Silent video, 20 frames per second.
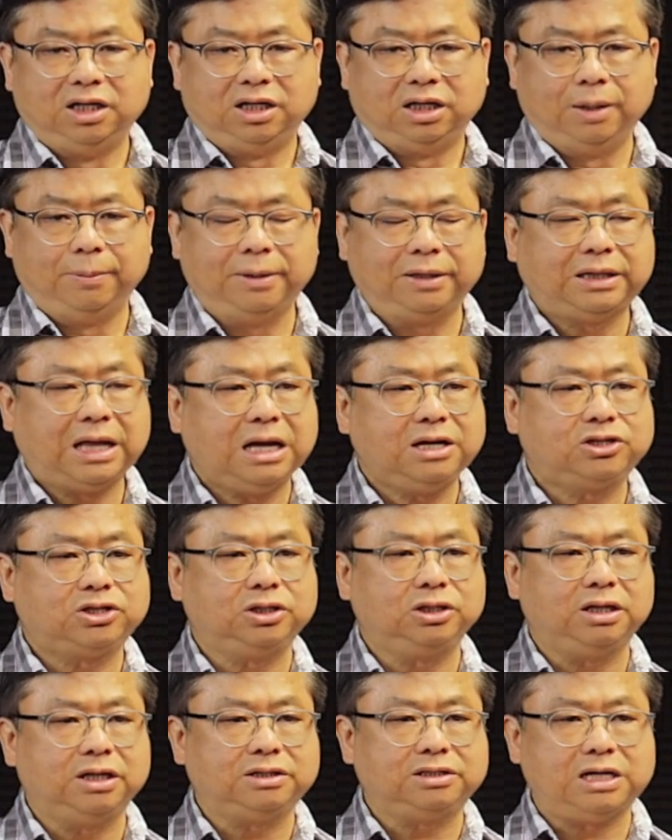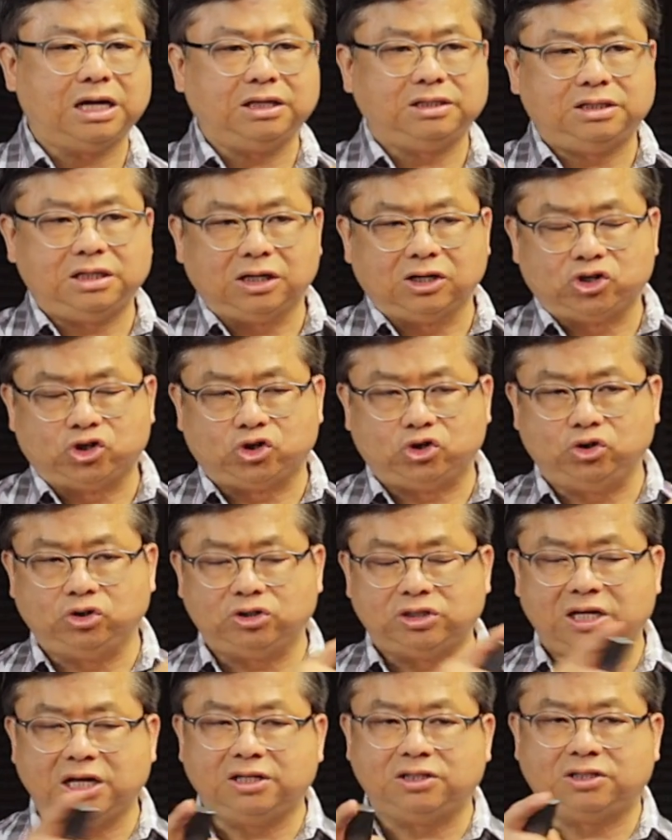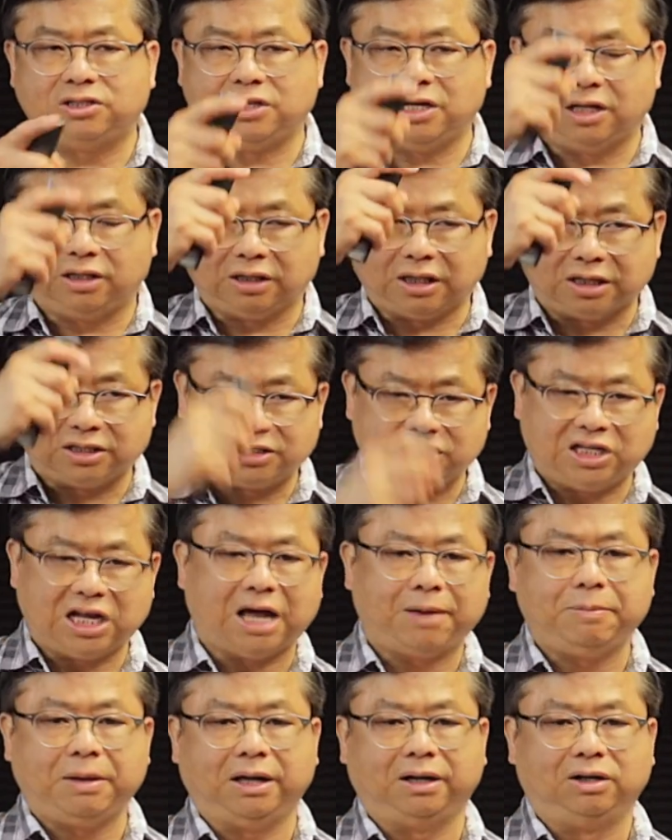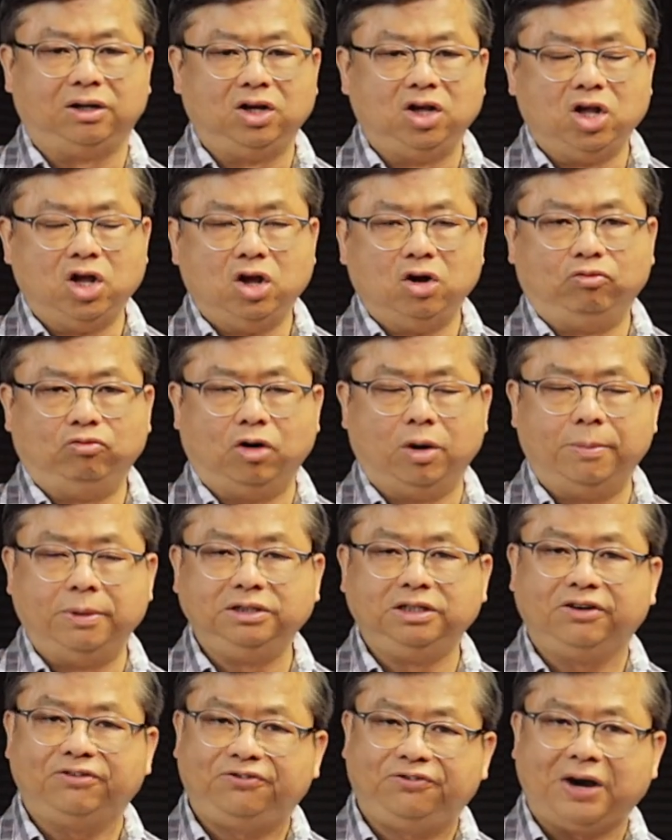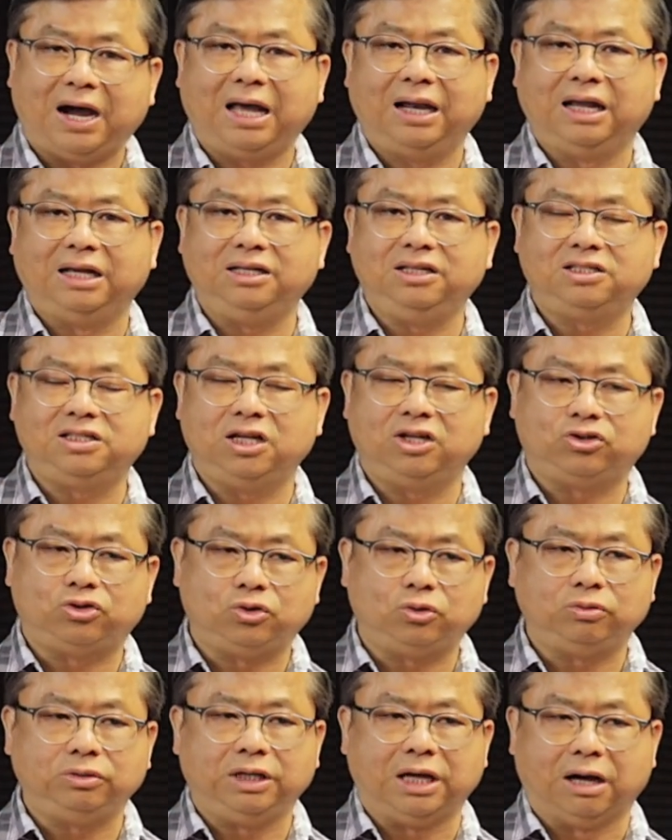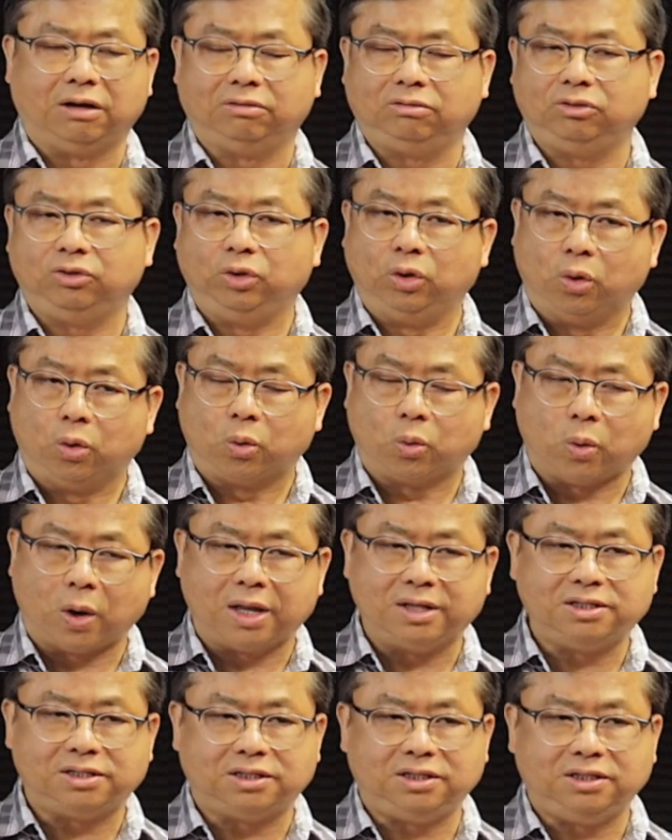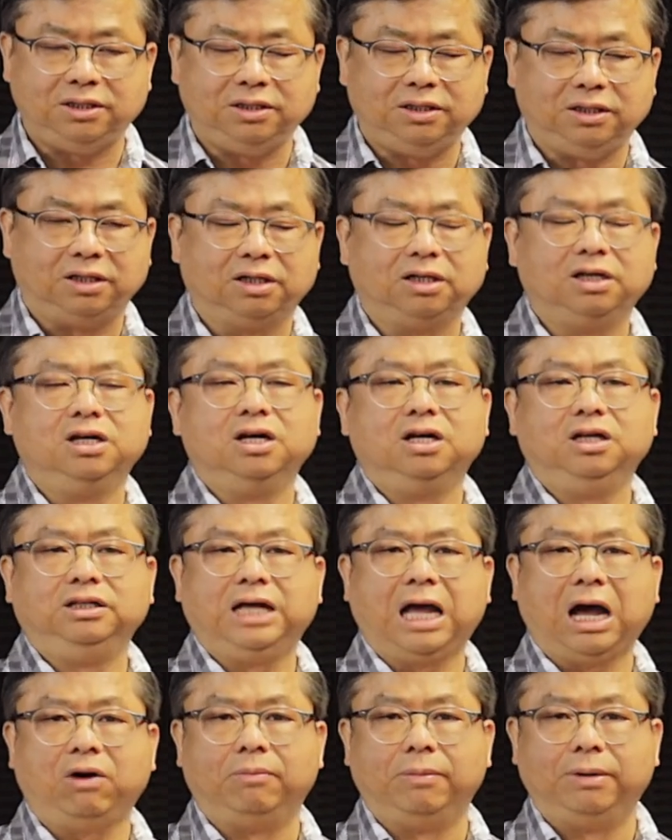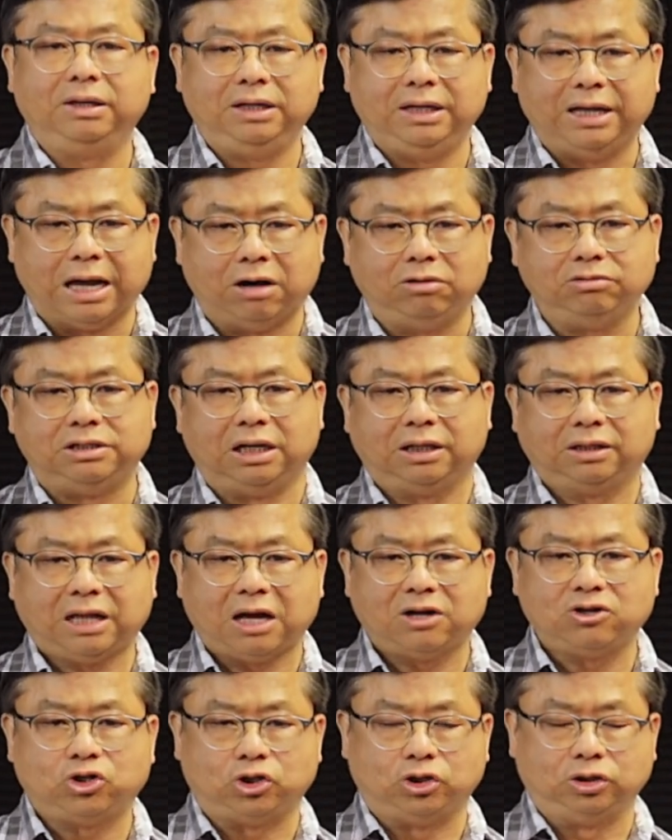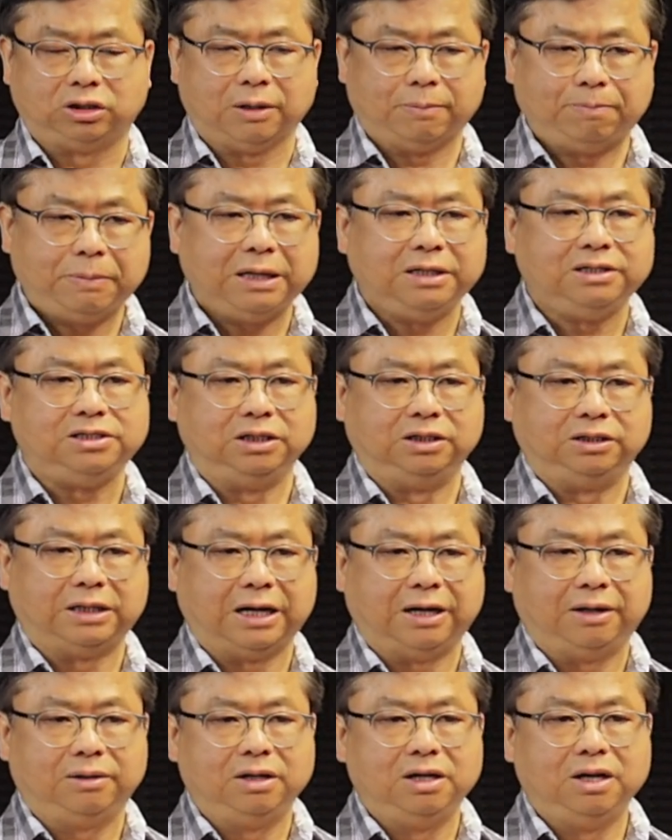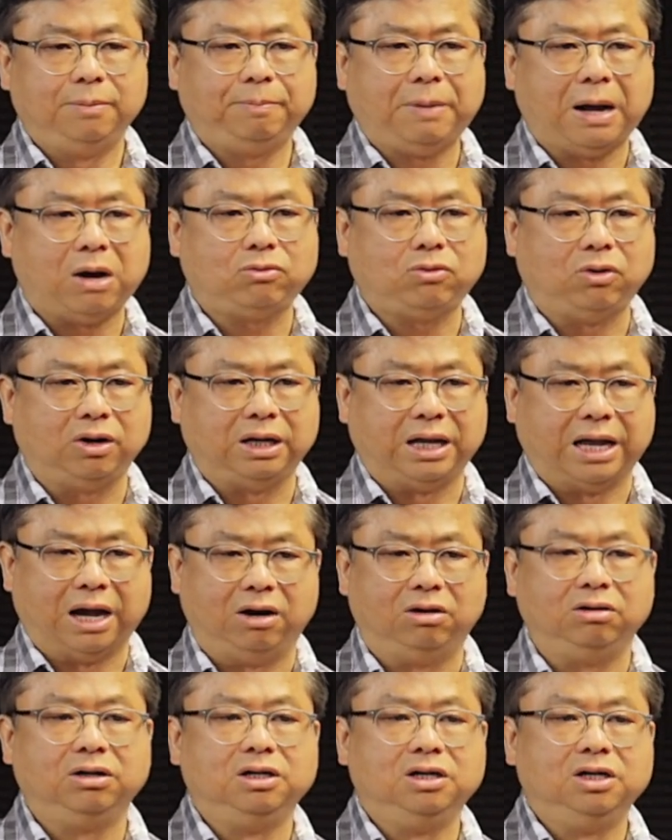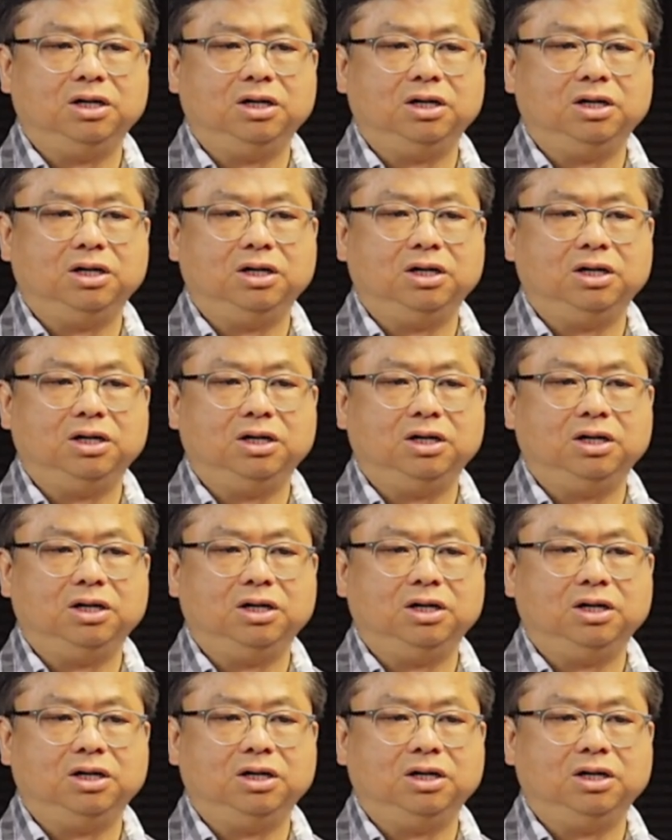那么但是呢，在这个时间线的下面。 我们就放了一些重要有关系，让我们了解当时的背景的，包括了